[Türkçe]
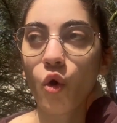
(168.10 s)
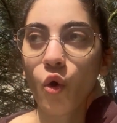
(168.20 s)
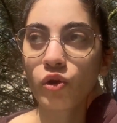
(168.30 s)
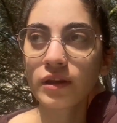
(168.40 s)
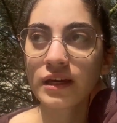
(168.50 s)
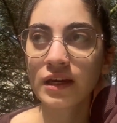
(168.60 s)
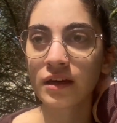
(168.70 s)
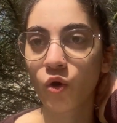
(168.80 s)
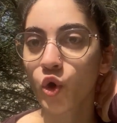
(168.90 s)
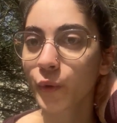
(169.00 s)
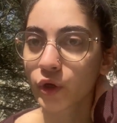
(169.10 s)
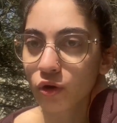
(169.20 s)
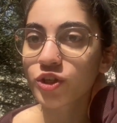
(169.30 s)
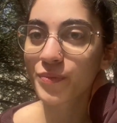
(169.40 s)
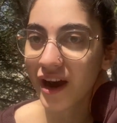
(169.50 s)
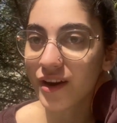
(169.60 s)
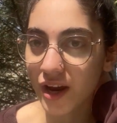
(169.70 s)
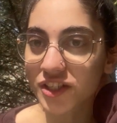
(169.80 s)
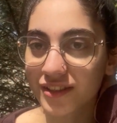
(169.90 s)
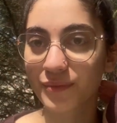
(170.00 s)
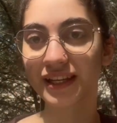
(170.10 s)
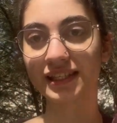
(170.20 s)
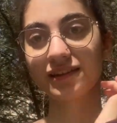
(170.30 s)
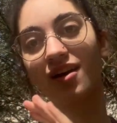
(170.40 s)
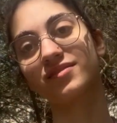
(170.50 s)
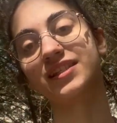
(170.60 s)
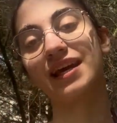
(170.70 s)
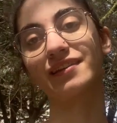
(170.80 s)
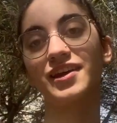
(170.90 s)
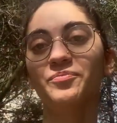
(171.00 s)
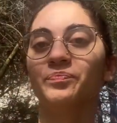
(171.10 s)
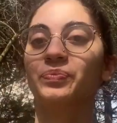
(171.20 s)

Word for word: Onları okumadan önce bir araştırmanızı tavsiye ederim